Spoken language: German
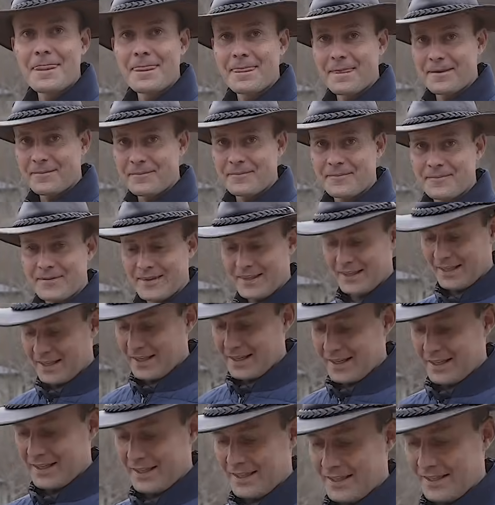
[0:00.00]
Ja, vor allen
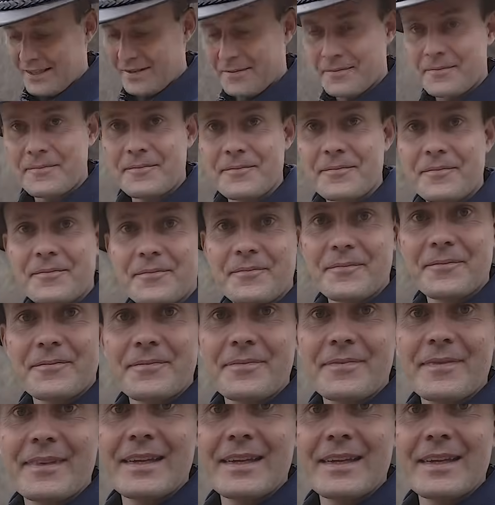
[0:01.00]
Dingen, jetzt haben wir auch ordentlich was